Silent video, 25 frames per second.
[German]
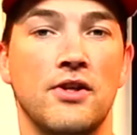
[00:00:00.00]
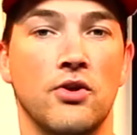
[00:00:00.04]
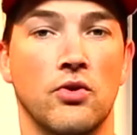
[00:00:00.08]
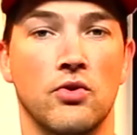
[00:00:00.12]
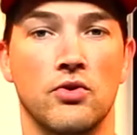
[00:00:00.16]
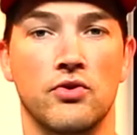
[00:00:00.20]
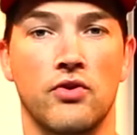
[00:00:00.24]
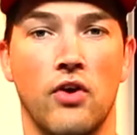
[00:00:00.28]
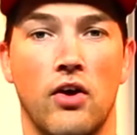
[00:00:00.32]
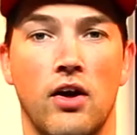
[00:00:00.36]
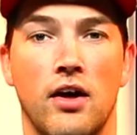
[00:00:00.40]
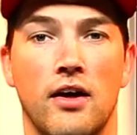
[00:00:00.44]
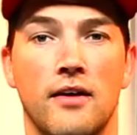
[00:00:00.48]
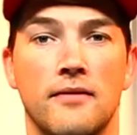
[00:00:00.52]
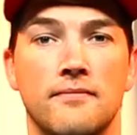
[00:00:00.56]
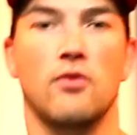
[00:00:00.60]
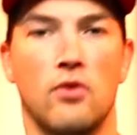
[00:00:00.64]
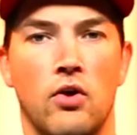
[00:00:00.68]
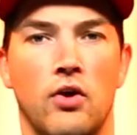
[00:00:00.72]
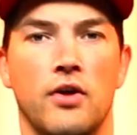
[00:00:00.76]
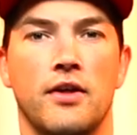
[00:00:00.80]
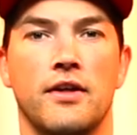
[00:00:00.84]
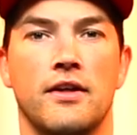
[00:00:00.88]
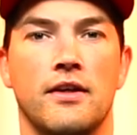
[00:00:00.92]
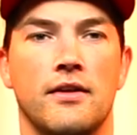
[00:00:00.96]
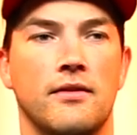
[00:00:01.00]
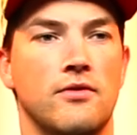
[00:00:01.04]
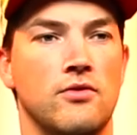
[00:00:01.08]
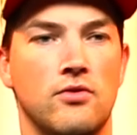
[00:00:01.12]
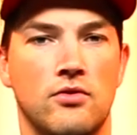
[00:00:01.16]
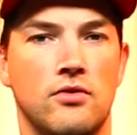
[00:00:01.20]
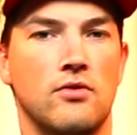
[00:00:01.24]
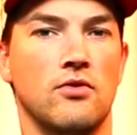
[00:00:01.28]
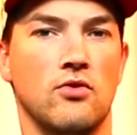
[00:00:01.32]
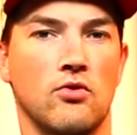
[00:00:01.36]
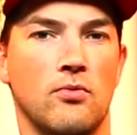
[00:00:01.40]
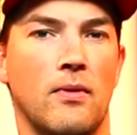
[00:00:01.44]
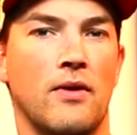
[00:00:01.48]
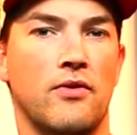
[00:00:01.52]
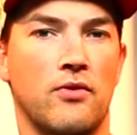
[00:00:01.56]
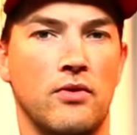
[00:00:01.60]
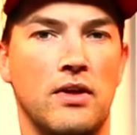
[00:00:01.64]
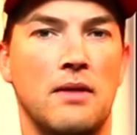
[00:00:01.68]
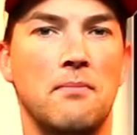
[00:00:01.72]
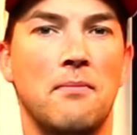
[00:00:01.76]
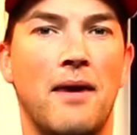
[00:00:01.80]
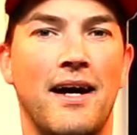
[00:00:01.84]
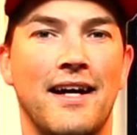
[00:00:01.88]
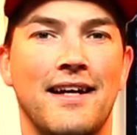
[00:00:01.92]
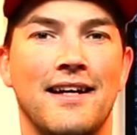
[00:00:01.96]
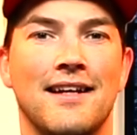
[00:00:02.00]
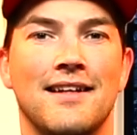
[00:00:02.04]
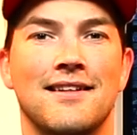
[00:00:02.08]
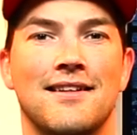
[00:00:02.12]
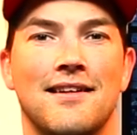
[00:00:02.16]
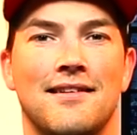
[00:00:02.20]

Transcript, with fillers: Millionen Dollar. So Leute, nur mal so nebenbei.